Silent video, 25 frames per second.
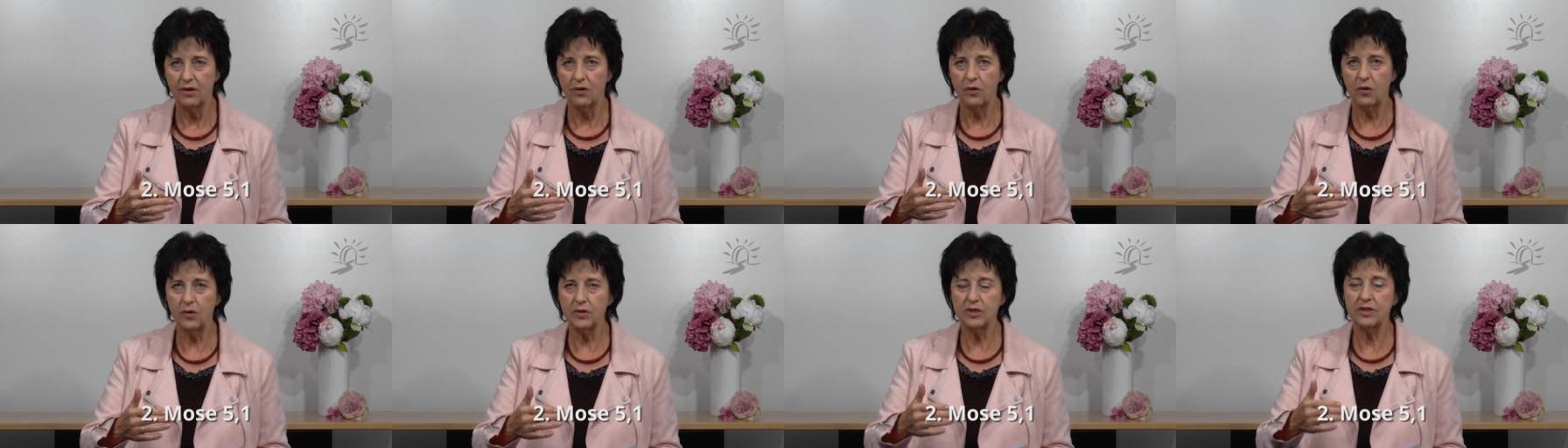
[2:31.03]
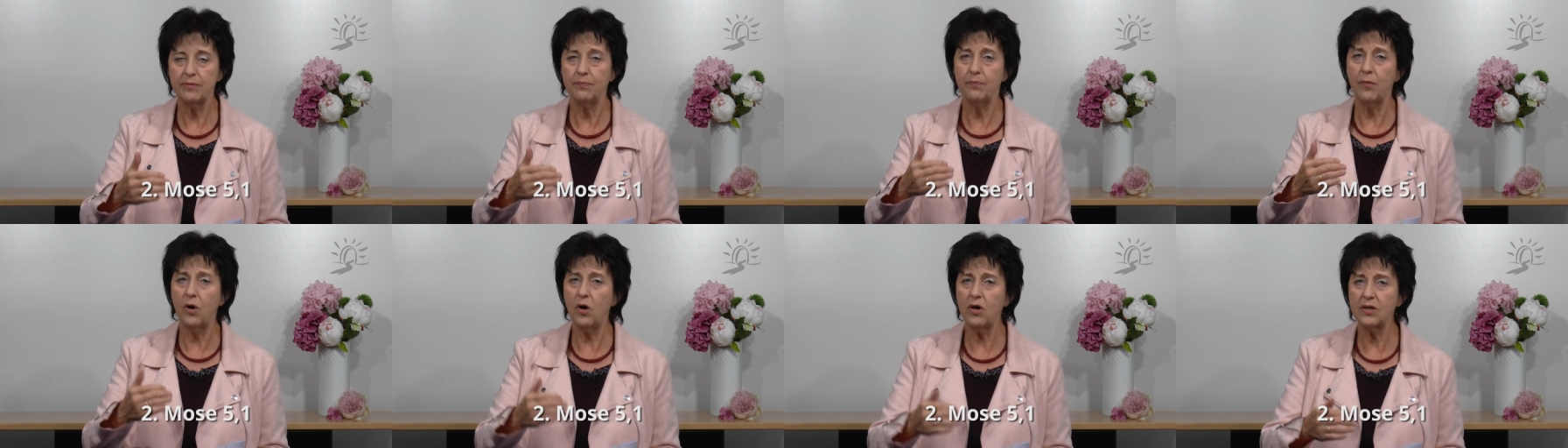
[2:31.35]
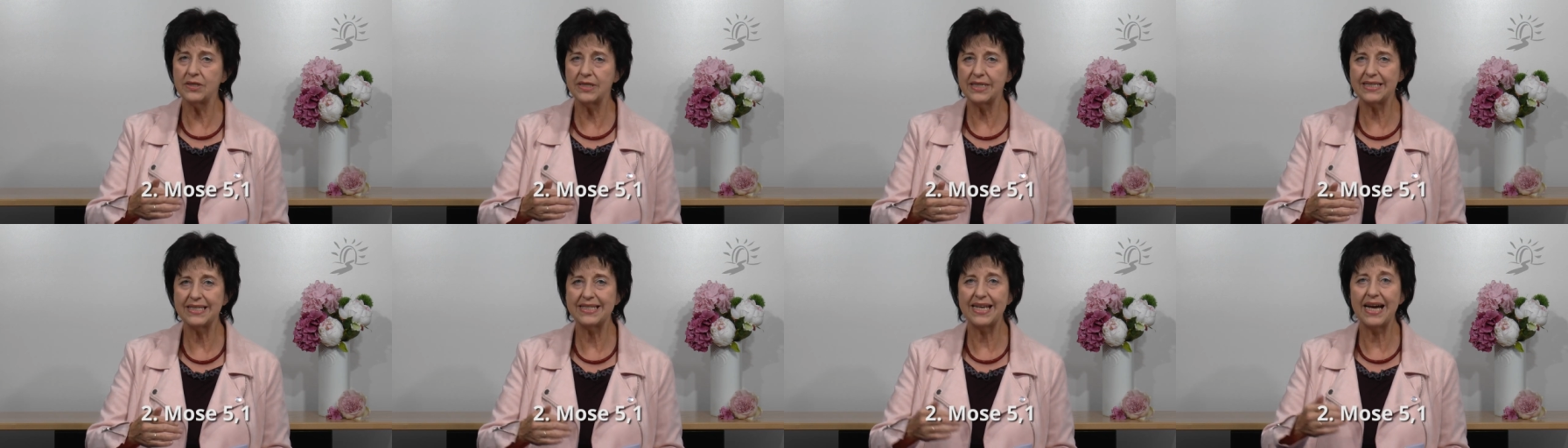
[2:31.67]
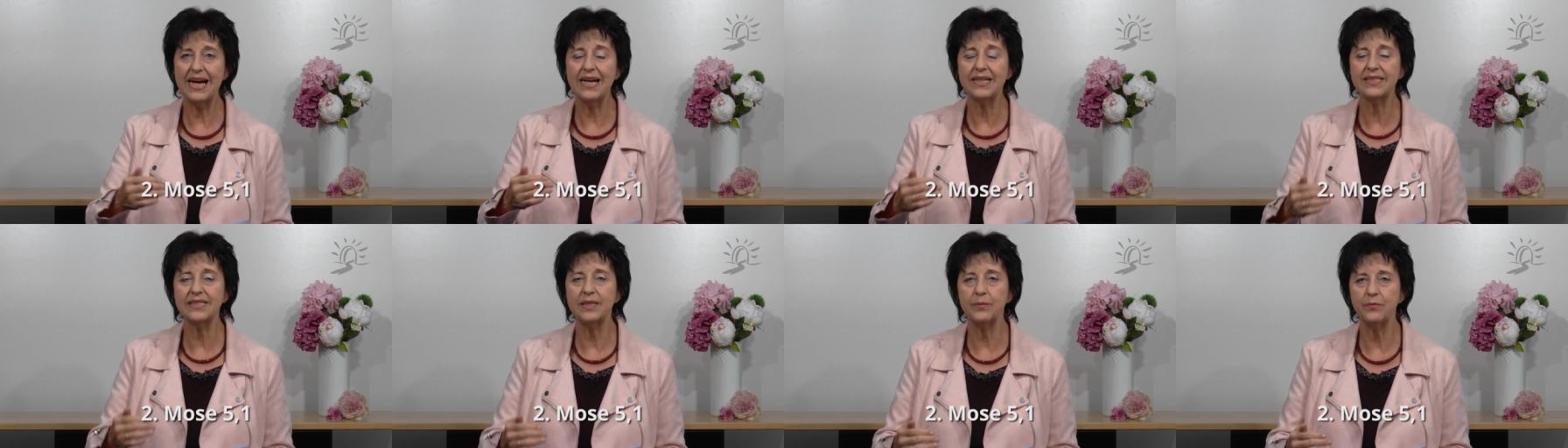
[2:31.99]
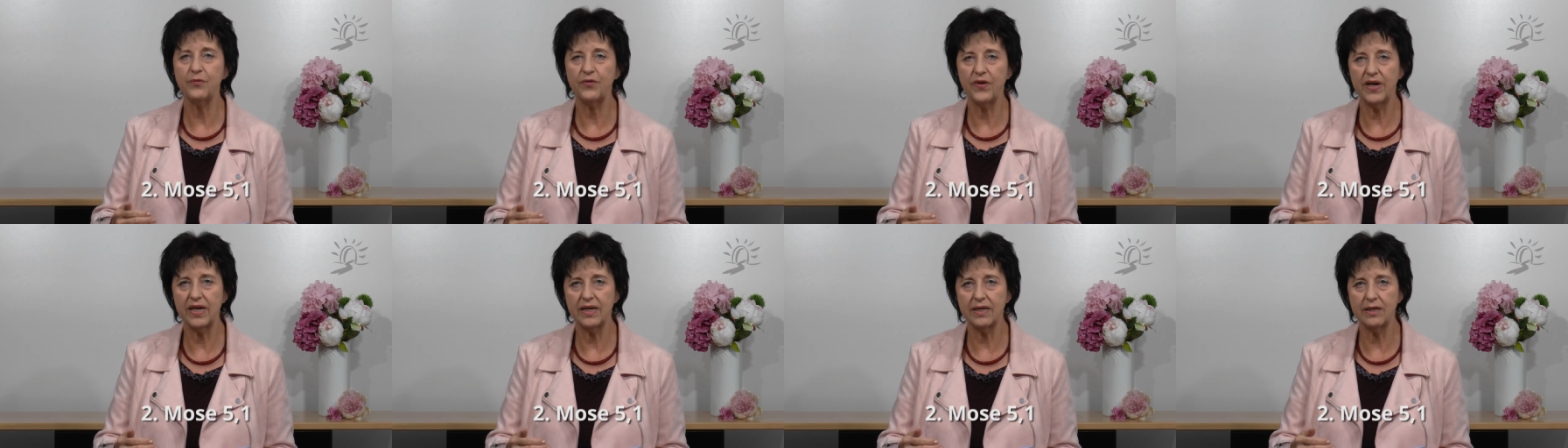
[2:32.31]
und Mose sagt dem
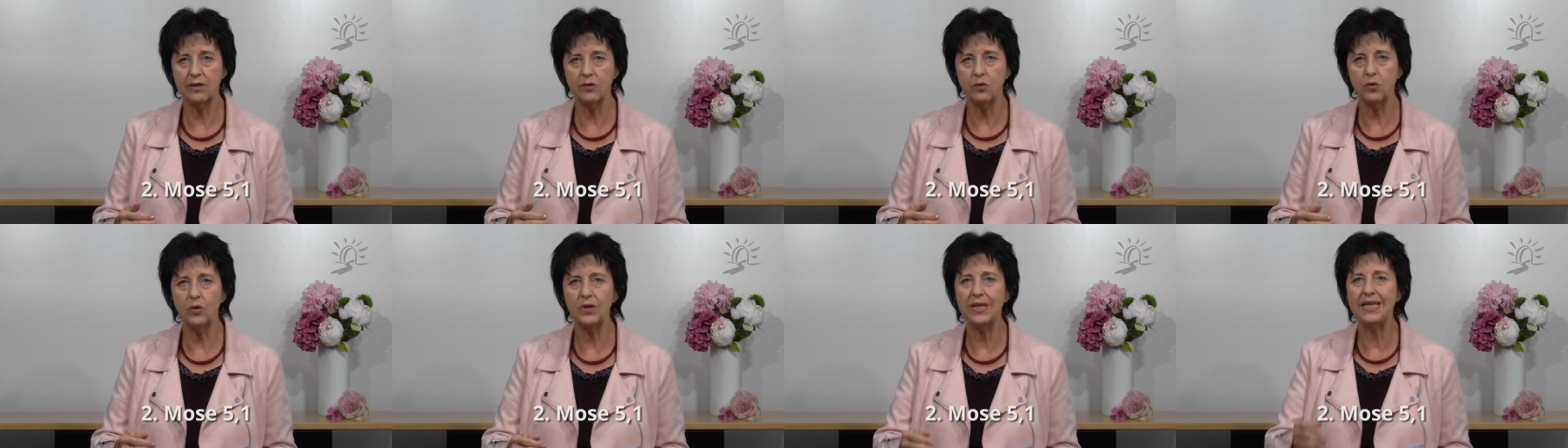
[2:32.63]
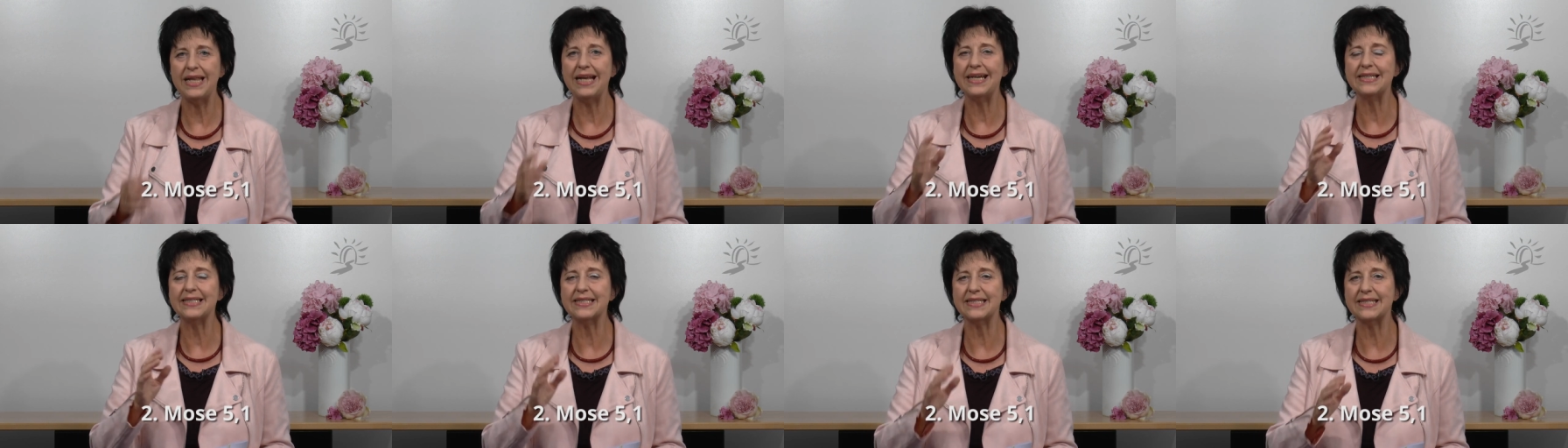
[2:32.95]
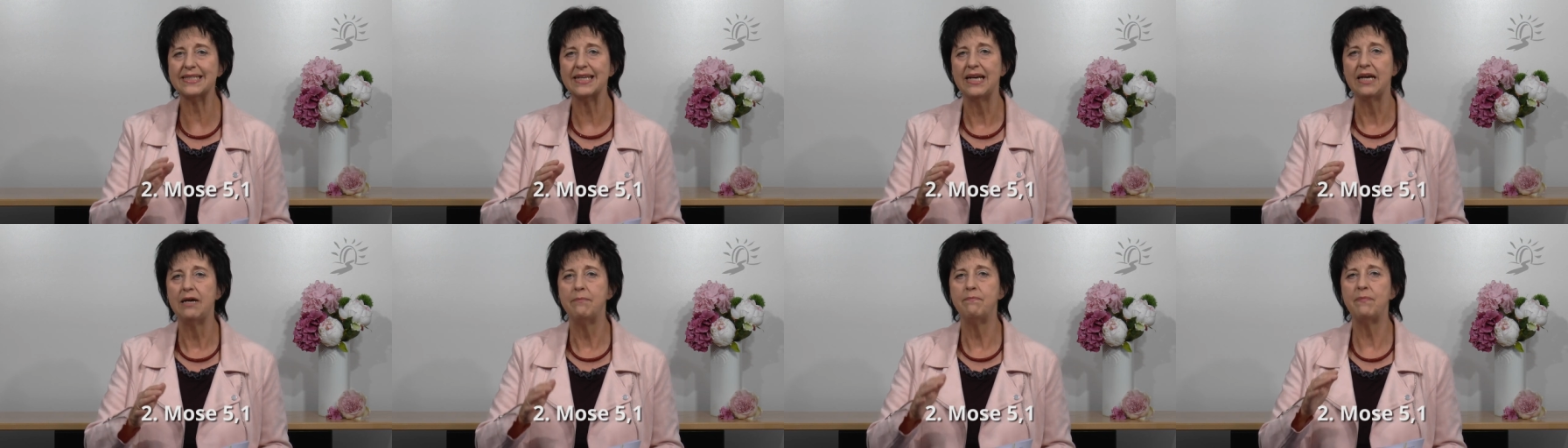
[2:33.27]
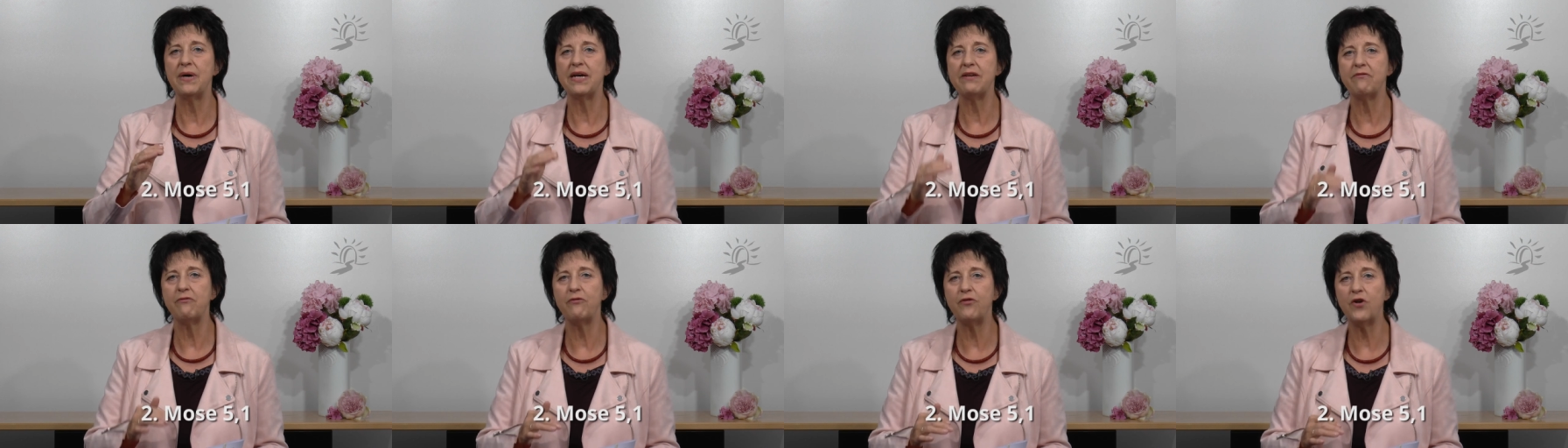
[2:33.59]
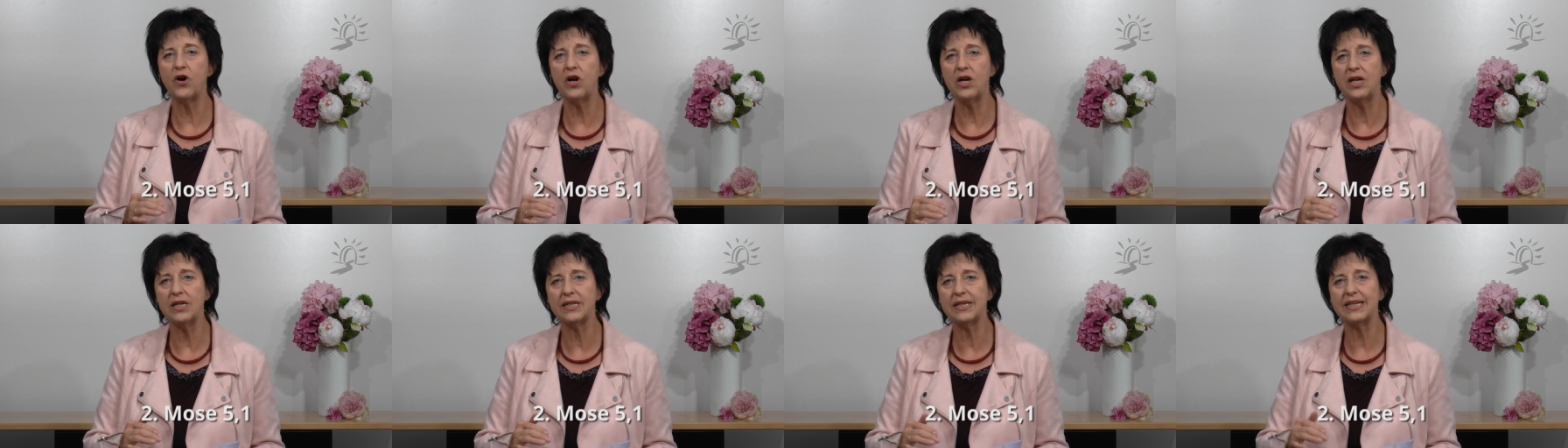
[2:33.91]
Pharao, lass mein
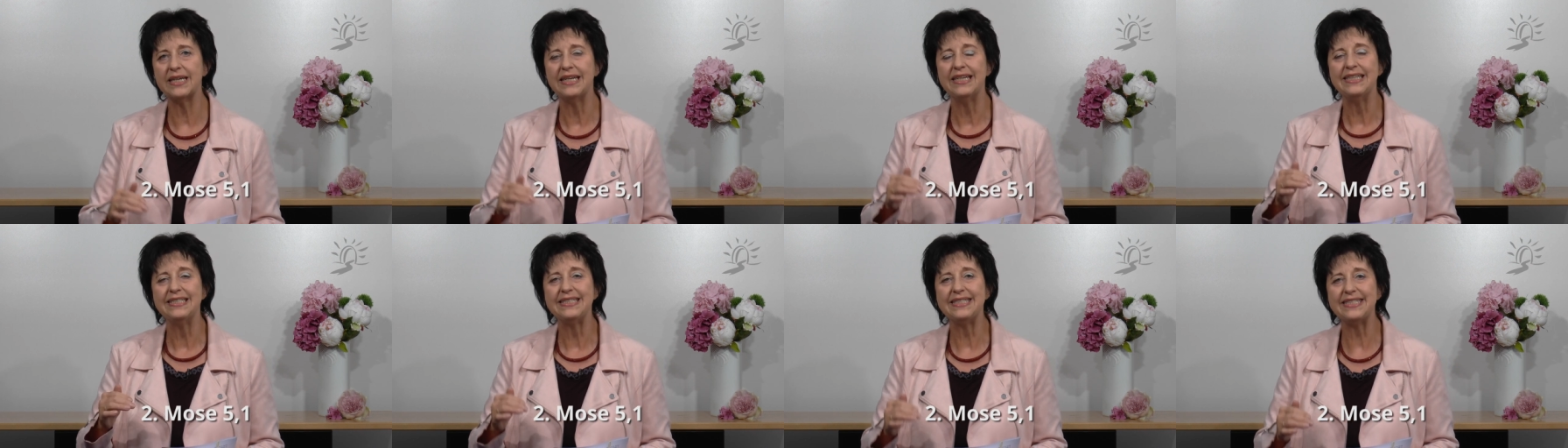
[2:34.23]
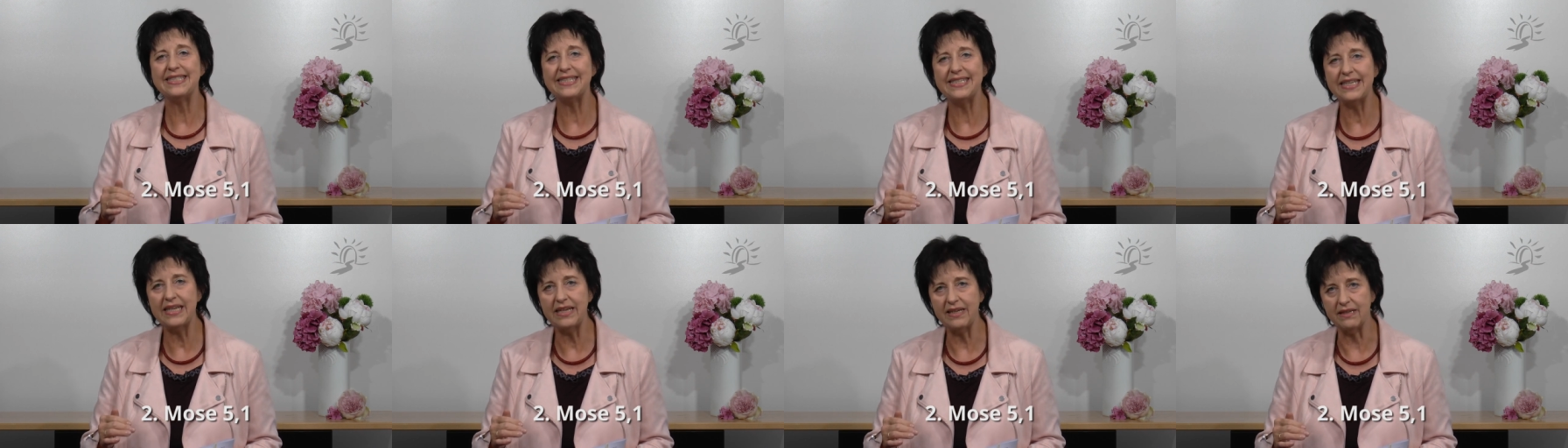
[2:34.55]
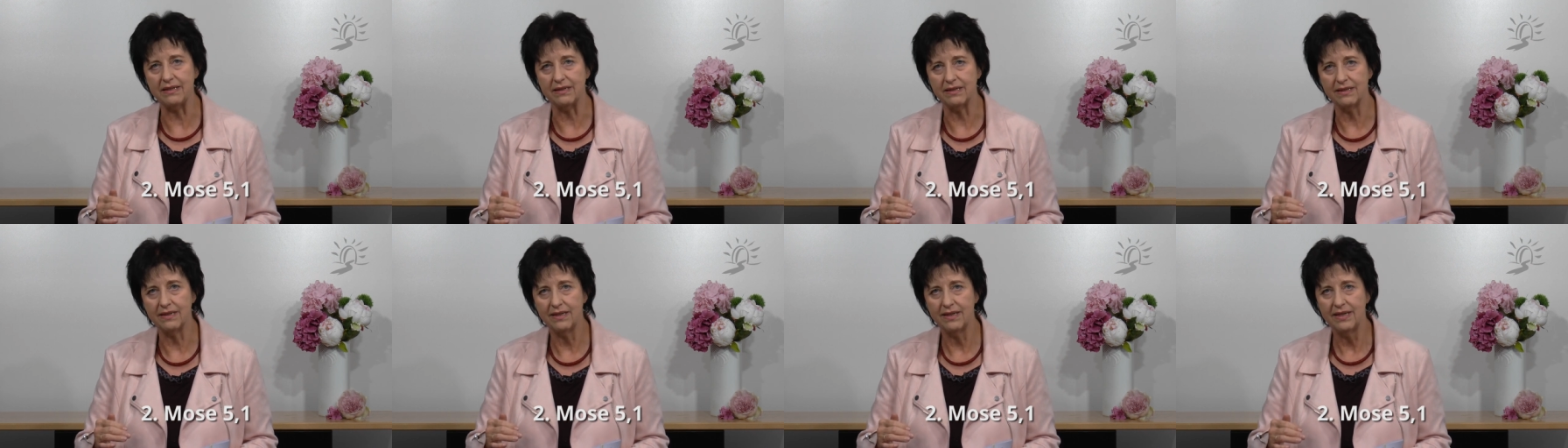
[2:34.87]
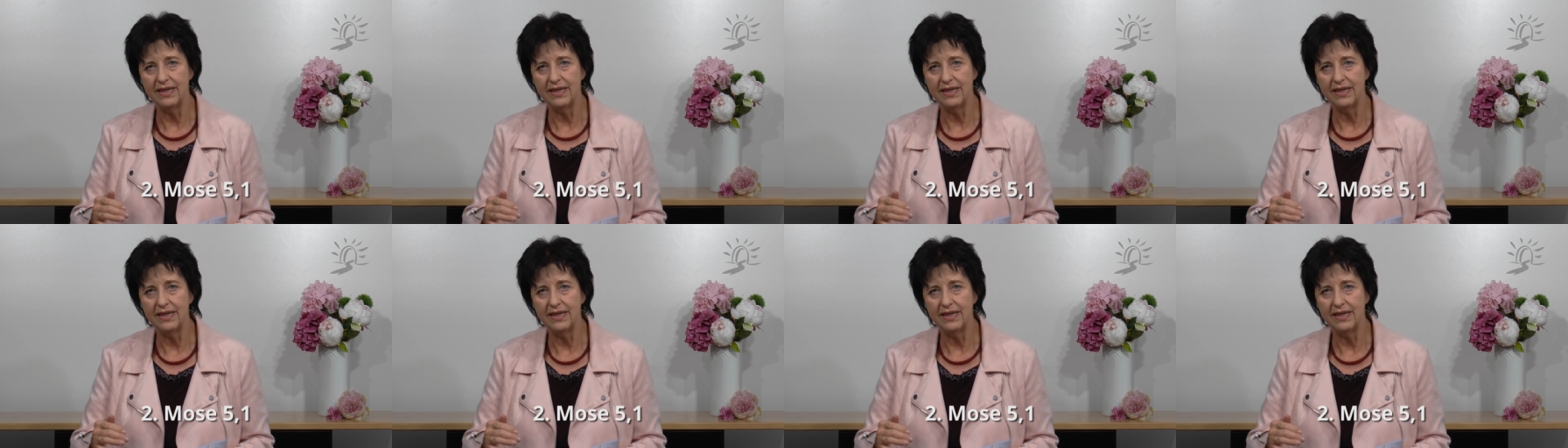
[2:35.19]
Volk ziehen,